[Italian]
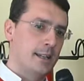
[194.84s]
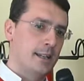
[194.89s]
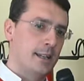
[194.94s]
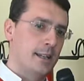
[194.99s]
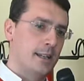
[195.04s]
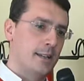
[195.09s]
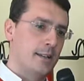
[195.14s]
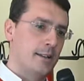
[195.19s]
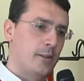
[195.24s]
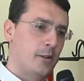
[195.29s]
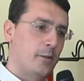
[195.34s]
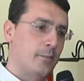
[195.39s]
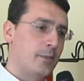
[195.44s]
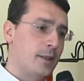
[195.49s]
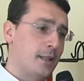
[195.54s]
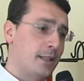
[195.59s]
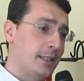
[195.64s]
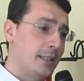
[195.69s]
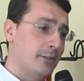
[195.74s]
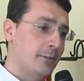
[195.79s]
Eh,
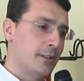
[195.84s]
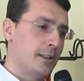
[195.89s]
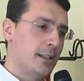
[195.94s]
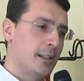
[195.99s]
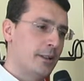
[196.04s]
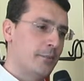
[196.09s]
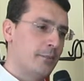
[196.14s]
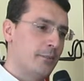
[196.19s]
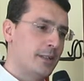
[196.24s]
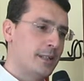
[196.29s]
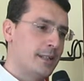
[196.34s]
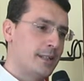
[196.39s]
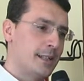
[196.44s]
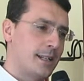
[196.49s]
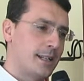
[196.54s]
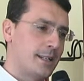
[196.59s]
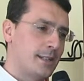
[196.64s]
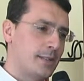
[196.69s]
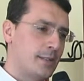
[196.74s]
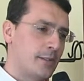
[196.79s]
obiettivo
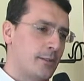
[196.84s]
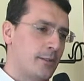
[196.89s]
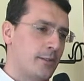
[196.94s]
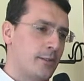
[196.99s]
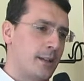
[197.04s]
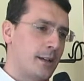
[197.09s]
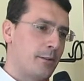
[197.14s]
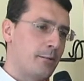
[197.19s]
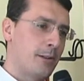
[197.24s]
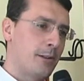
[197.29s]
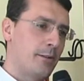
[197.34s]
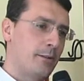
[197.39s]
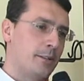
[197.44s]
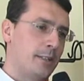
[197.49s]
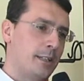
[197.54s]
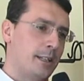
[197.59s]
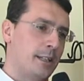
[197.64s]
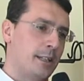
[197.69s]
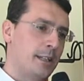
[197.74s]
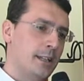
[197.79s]
dell'amministrazione è quello
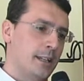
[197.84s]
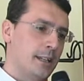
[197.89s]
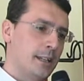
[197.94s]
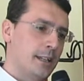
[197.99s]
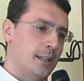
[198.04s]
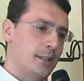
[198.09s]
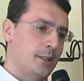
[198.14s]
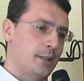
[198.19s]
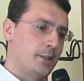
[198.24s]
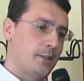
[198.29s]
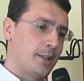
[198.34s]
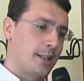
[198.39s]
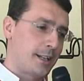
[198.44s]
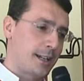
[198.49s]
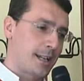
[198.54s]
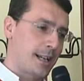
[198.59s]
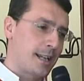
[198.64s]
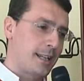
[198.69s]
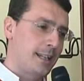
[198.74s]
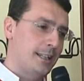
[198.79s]
di eh,
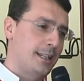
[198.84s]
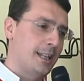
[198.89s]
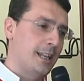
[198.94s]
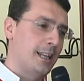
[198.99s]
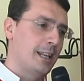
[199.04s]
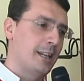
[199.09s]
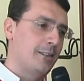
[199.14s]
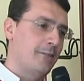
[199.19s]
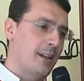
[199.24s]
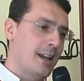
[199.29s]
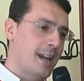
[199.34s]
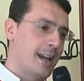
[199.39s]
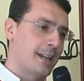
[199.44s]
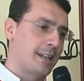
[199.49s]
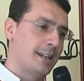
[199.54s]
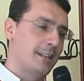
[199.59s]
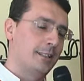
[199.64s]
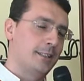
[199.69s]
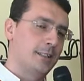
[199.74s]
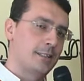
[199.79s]
cercare di
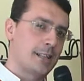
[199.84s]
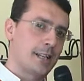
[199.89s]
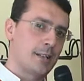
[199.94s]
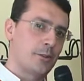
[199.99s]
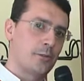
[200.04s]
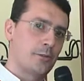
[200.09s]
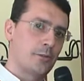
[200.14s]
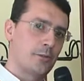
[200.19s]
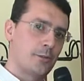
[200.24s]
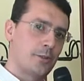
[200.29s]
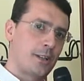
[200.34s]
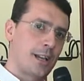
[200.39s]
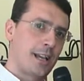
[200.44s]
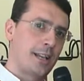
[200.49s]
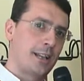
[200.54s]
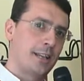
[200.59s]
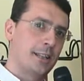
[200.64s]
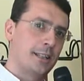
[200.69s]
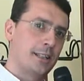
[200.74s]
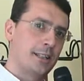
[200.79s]
alleviare il disagio
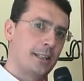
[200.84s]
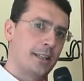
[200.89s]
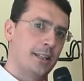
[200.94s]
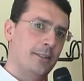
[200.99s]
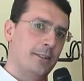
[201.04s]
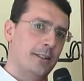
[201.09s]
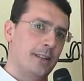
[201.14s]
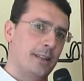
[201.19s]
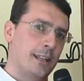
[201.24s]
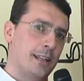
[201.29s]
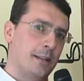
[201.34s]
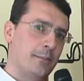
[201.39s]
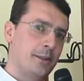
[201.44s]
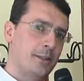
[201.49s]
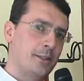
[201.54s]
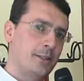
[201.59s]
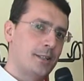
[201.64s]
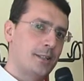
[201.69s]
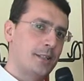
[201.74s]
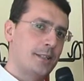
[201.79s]
sociale che deriva
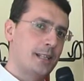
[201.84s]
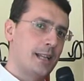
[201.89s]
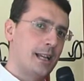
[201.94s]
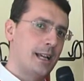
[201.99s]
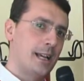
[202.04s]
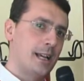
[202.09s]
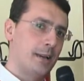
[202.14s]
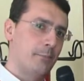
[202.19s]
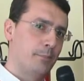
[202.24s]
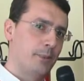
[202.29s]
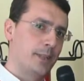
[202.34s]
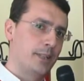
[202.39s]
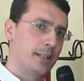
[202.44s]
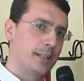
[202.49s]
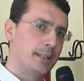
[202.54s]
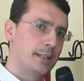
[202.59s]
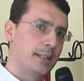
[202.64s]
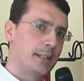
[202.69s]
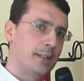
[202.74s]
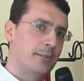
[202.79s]
dall'emergenza
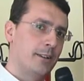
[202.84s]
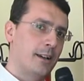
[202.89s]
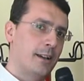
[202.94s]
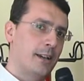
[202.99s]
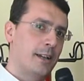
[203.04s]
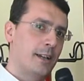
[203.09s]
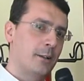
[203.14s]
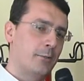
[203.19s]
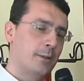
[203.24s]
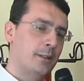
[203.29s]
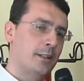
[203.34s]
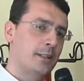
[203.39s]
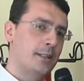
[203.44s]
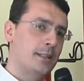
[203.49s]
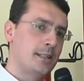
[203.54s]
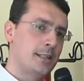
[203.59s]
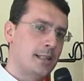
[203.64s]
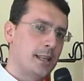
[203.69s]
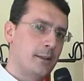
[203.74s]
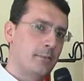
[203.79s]
abitativa e quindi
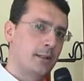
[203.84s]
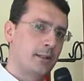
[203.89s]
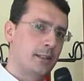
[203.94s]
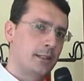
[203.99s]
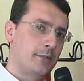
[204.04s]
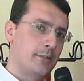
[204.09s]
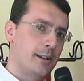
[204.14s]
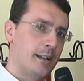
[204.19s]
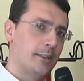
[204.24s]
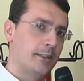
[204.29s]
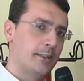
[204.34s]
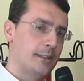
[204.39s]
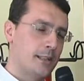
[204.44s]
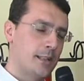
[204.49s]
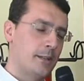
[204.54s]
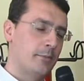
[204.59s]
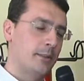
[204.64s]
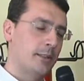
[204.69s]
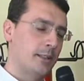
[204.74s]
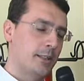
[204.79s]
ci stiamo attivando e
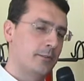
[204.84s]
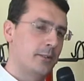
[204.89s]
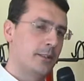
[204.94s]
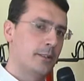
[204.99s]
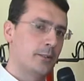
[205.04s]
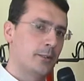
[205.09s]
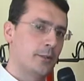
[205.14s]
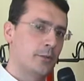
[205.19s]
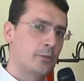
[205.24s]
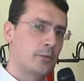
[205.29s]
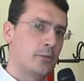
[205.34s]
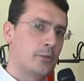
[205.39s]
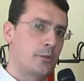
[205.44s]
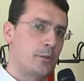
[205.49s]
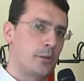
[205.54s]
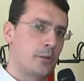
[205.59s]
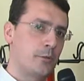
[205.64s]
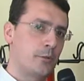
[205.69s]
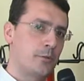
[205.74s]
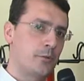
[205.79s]
stiamo attivando i
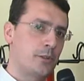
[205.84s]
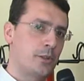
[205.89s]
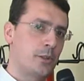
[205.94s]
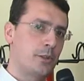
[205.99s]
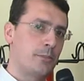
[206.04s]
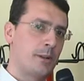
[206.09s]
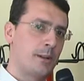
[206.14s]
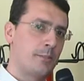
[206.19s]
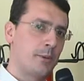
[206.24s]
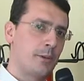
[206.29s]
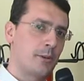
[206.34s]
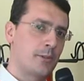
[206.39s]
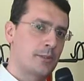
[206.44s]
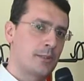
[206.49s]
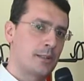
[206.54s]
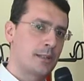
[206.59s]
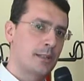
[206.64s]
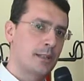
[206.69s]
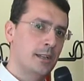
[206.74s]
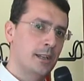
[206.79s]
nostri uffici
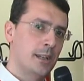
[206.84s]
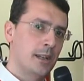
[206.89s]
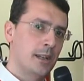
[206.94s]
preposti